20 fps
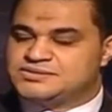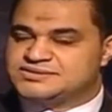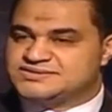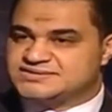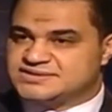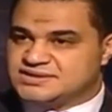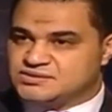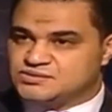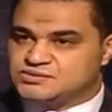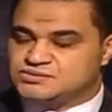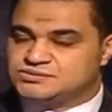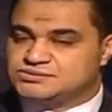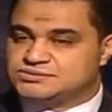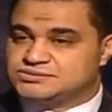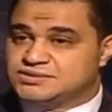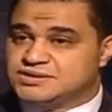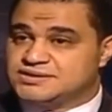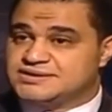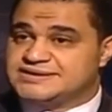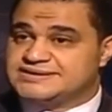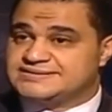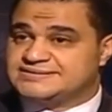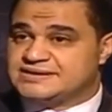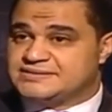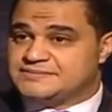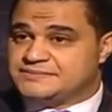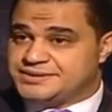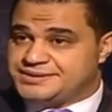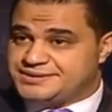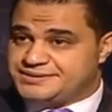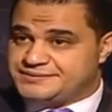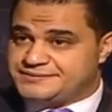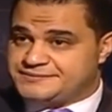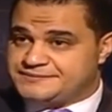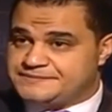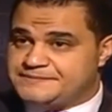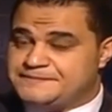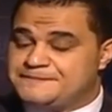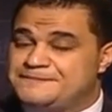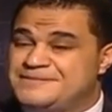وصلوا درجه الميه
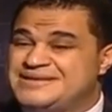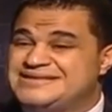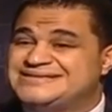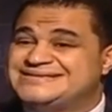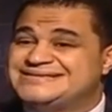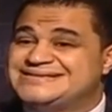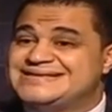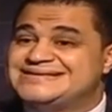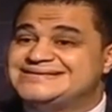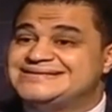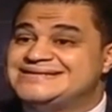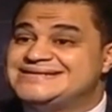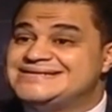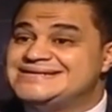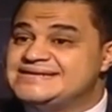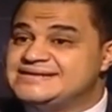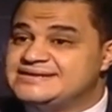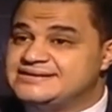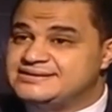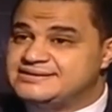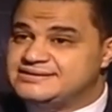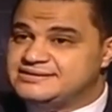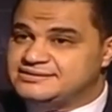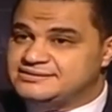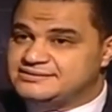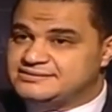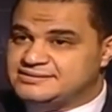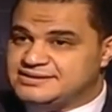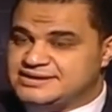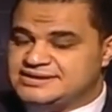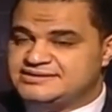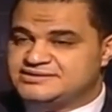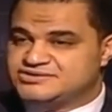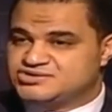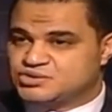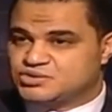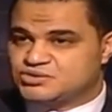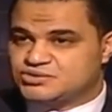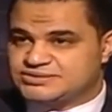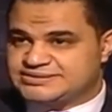بالتدريج
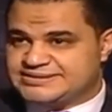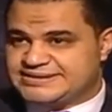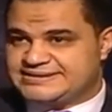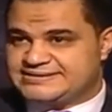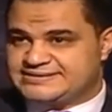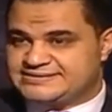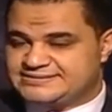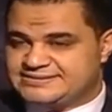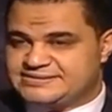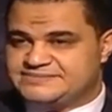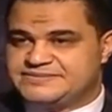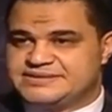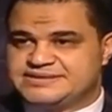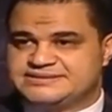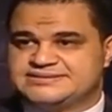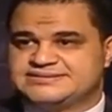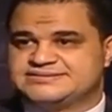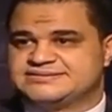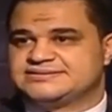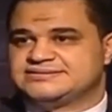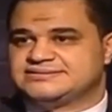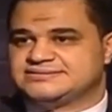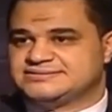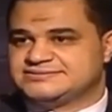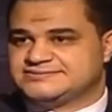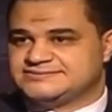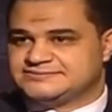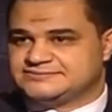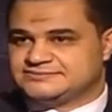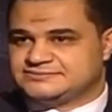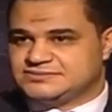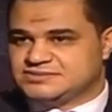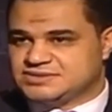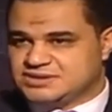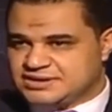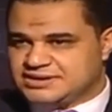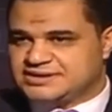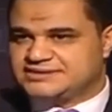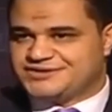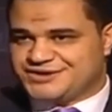ان سخونتها تبدا تزيد
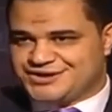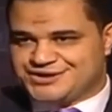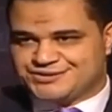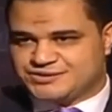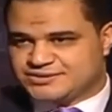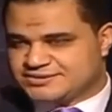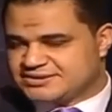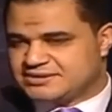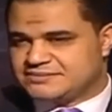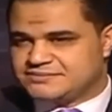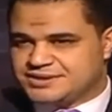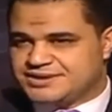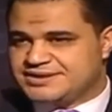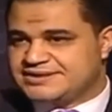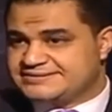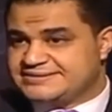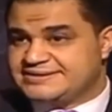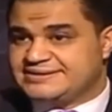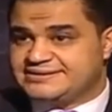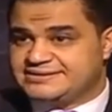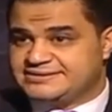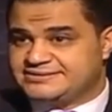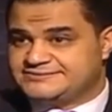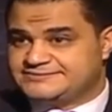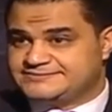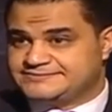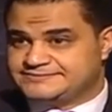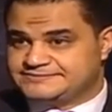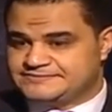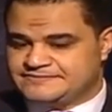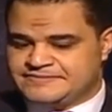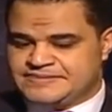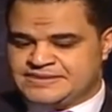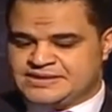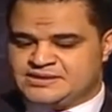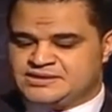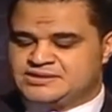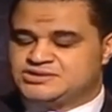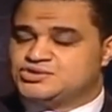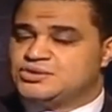درجه حراره الميه تعلى
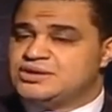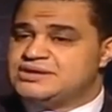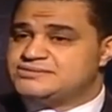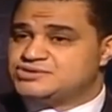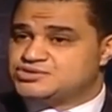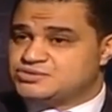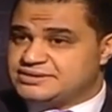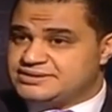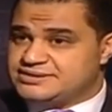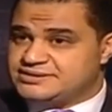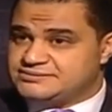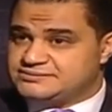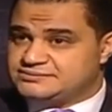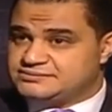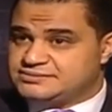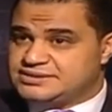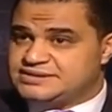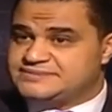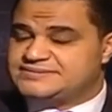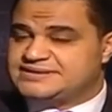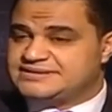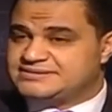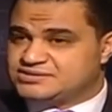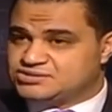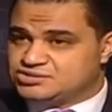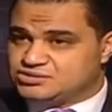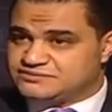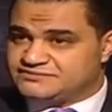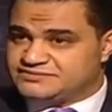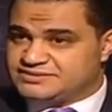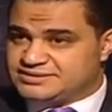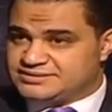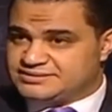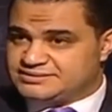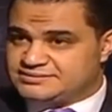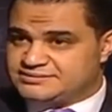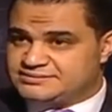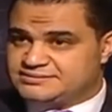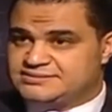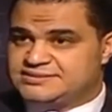شويه بشويه ابتدى الضفدع
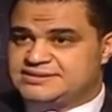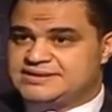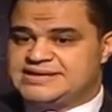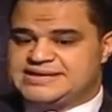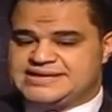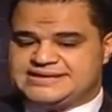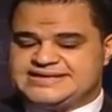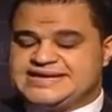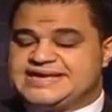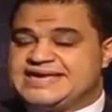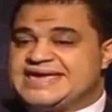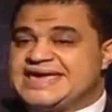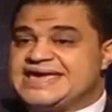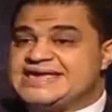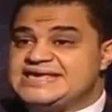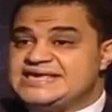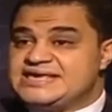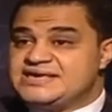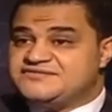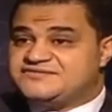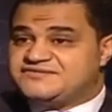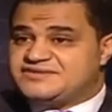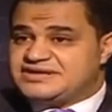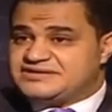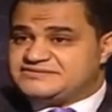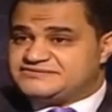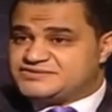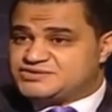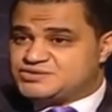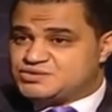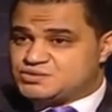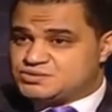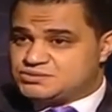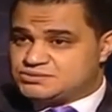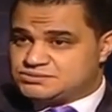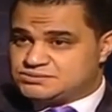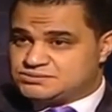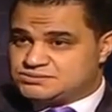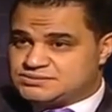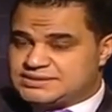يكيف نفسه
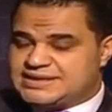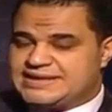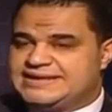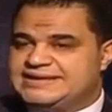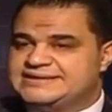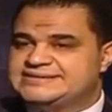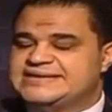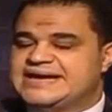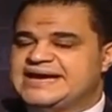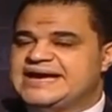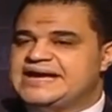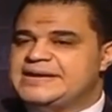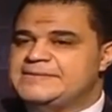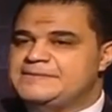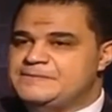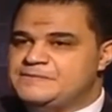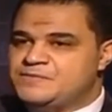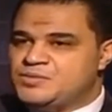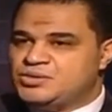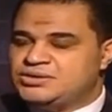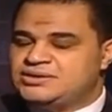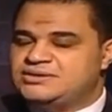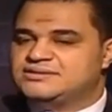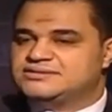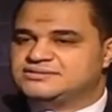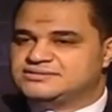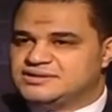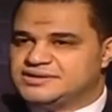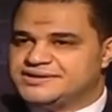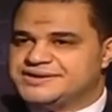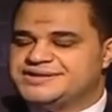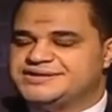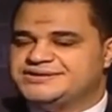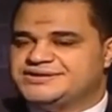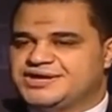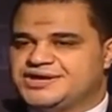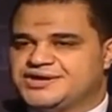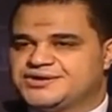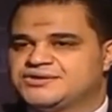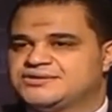على تحمل
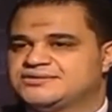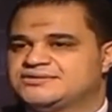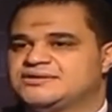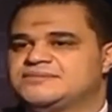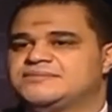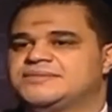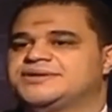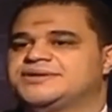درجة حرارة